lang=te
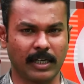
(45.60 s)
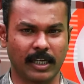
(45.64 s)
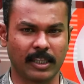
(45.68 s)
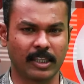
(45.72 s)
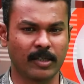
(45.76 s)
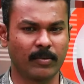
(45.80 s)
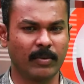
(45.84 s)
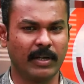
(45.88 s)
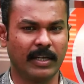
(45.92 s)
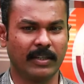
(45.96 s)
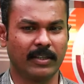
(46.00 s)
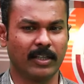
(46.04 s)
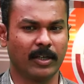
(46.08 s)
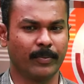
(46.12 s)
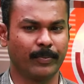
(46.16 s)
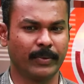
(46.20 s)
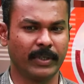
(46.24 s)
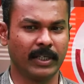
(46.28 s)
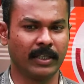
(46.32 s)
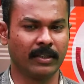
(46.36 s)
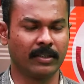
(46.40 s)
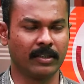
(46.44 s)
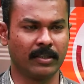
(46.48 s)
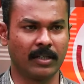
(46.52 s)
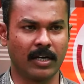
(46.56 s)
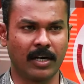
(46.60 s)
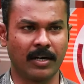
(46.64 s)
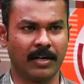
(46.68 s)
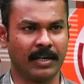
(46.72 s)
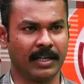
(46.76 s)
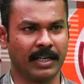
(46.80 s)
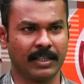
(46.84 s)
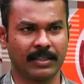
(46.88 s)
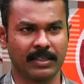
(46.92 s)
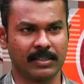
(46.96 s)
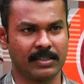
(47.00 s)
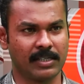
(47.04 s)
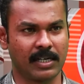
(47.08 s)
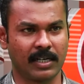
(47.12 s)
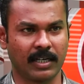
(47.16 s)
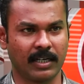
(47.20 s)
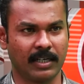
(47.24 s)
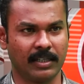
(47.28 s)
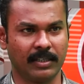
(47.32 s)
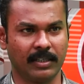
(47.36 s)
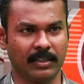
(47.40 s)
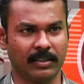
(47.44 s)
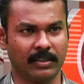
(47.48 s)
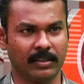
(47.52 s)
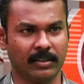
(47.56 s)
గతంలో అయితే ఎప్పుడు ఇంత దారుణంగా అయితే
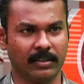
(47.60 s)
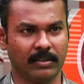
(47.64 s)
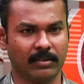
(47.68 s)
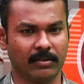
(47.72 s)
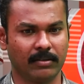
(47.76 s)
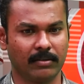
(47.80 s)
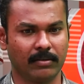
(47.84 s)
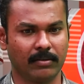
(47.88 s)
జరగలేదండి